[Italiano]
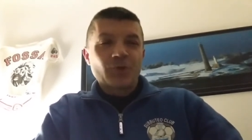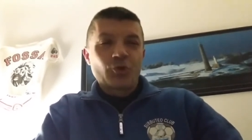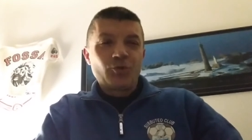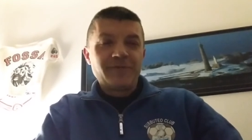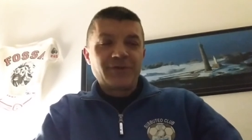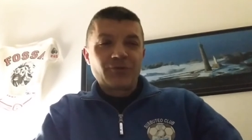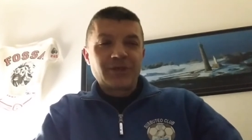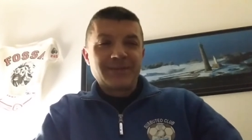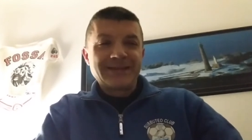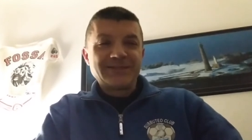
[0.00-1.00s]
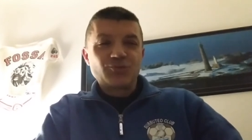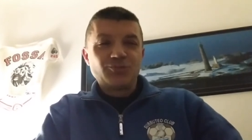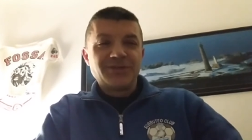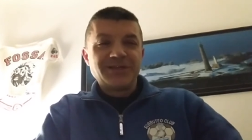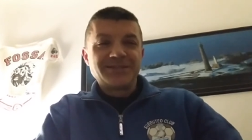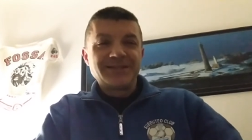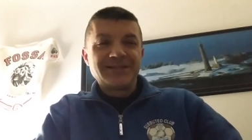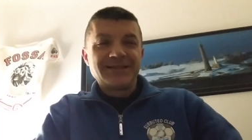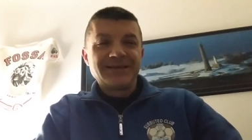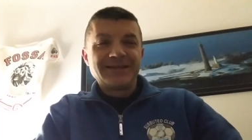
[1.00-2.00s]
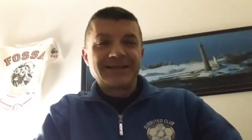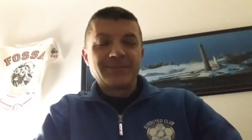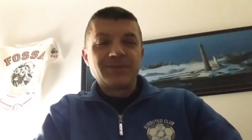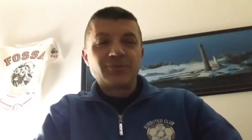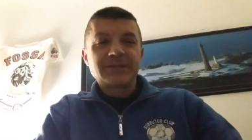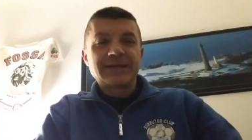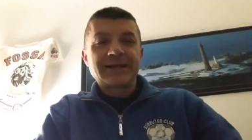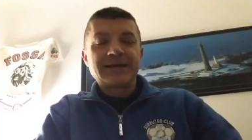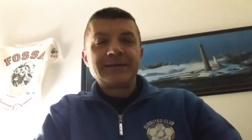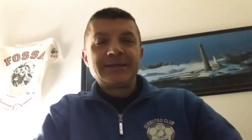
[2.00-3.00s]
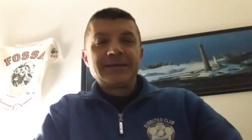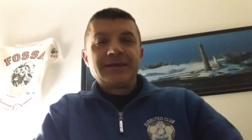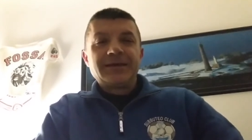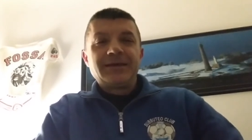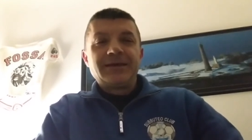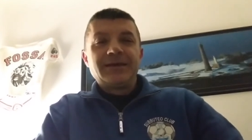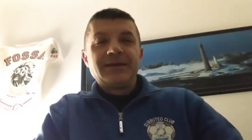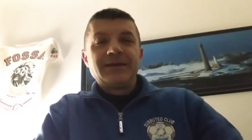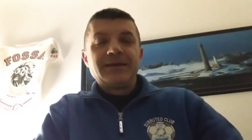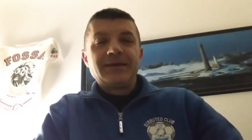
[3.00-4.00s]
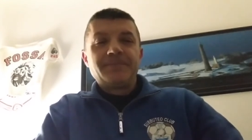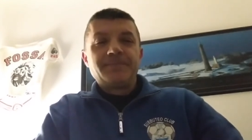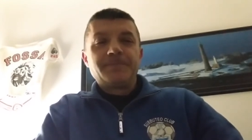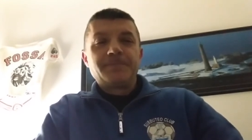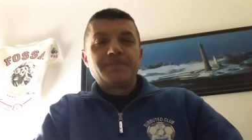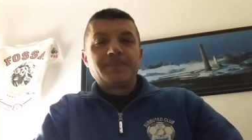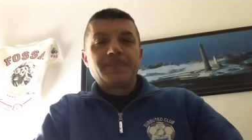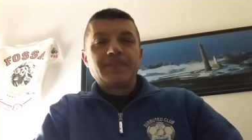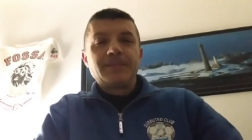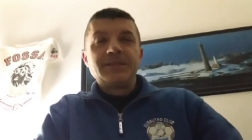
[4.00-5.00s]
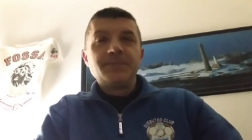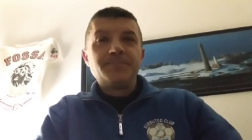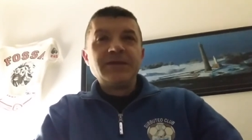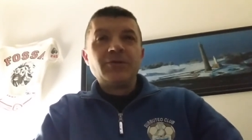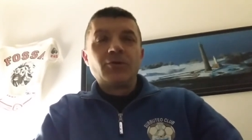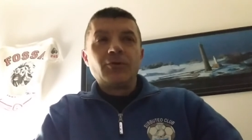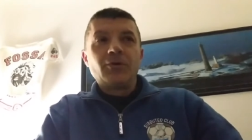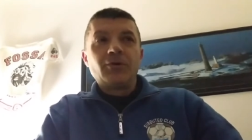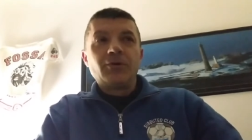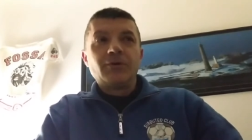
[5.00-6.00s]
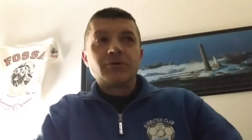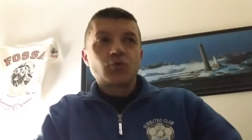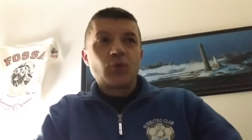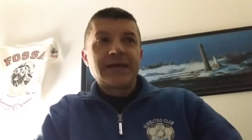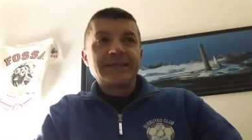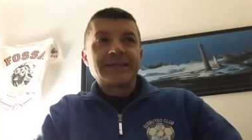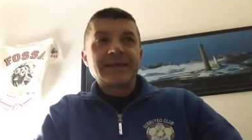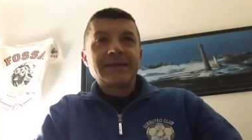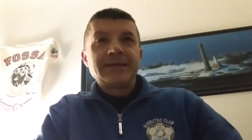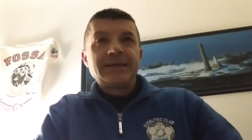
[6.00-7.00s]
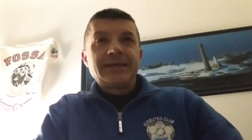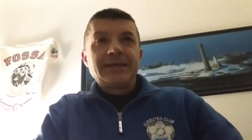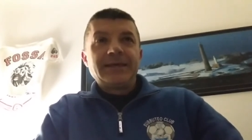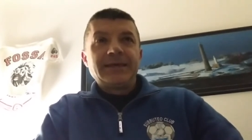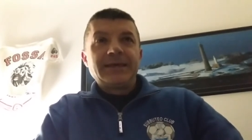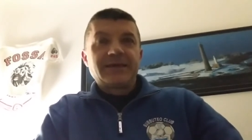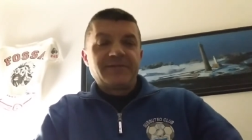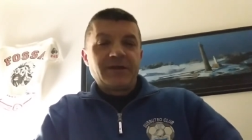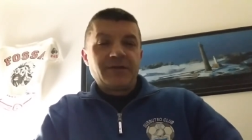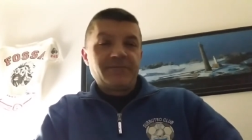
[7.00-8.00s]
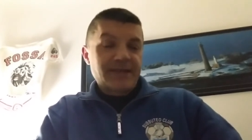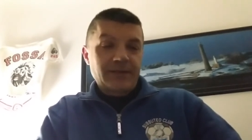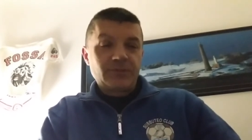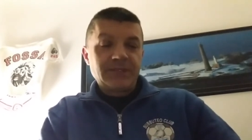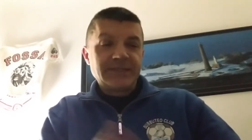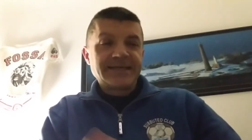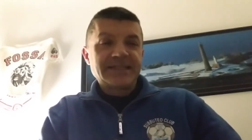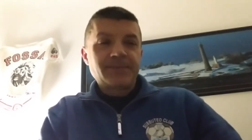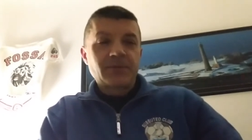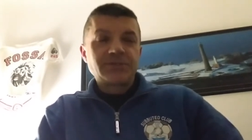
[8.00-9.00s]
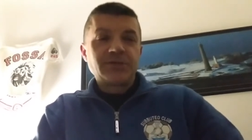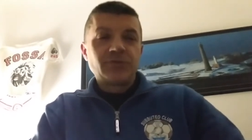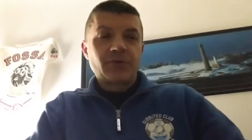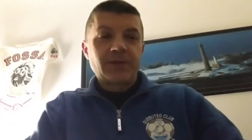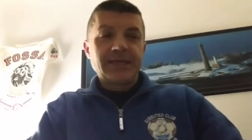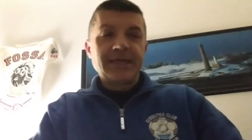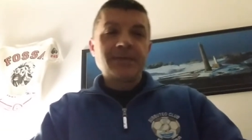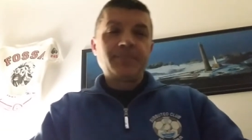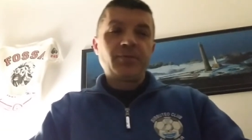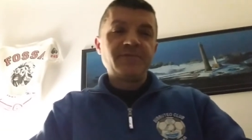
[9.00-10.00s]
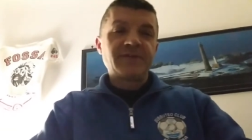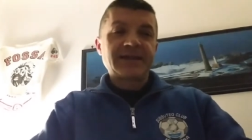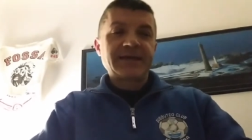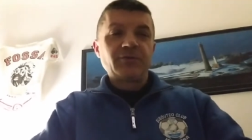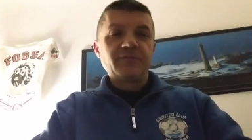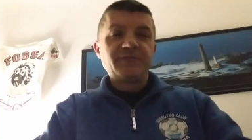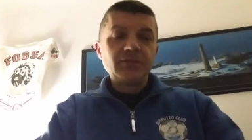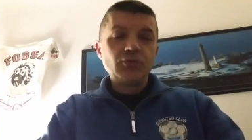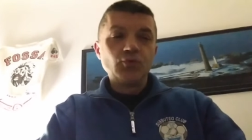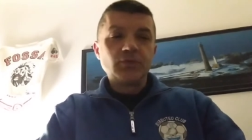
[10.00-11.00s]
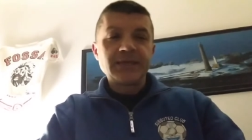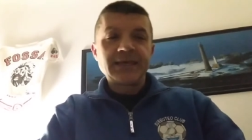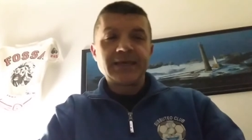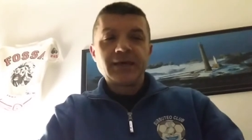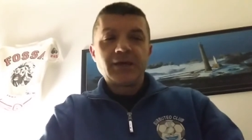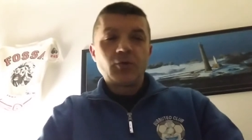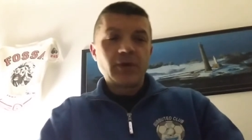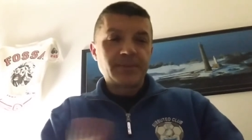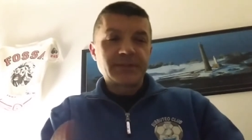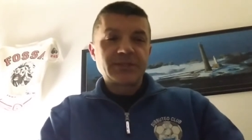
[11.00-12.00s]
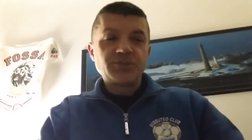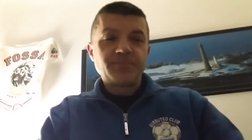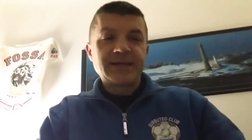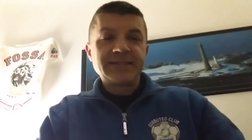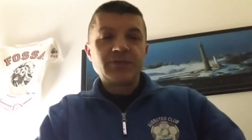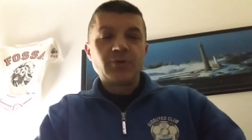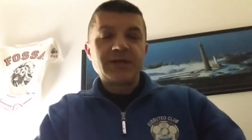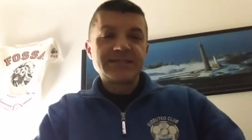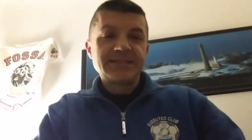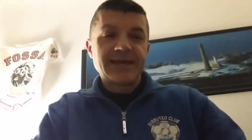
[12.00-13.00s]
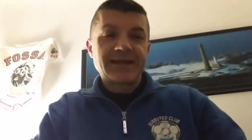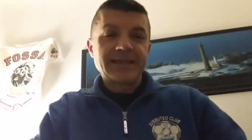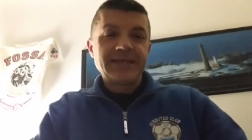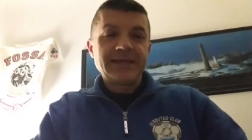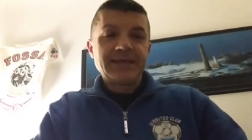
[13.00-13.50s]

come vengono chiamati i subbuteisti del, del Cap di Mortara, ehm, dipingono squadre eh, che veng- verranno utilizzate per questi tornei e che poi verranno vendute o ai partecipanti o a esterni